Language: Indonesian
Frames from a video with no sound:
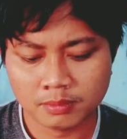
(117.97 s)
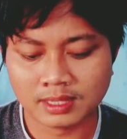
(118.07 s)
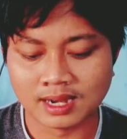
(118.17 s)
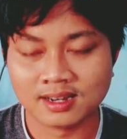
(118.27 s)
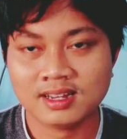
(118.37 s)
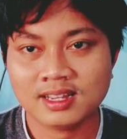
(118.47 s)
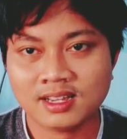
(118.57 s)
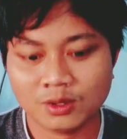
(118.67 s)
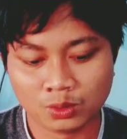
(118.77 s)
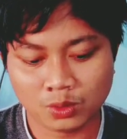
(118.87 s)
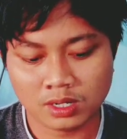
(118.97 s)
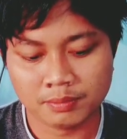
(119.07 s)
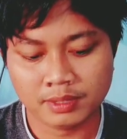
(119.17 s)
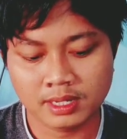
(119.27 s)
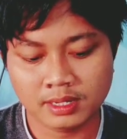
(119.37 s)
Ntar Untuk
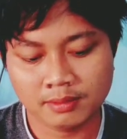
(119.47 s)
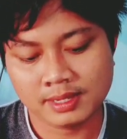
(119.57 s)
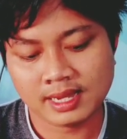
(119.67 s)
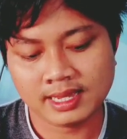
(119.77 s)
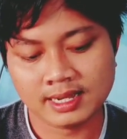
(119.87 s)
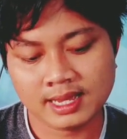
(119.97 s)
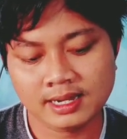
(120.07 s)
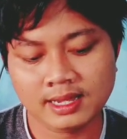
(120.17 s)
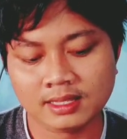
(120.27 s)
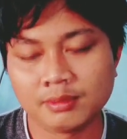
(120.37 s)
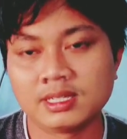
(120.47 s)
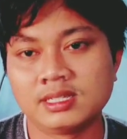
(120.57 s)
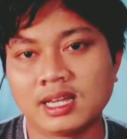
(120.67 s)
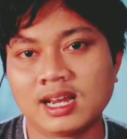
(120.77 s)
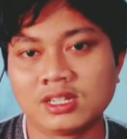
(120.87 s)
lebih meyakinkan kita bisa
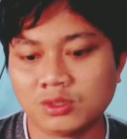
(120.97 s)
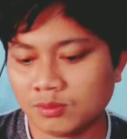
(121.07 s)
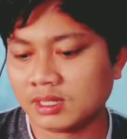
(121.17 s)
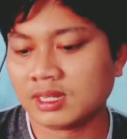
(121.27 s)
cek langsung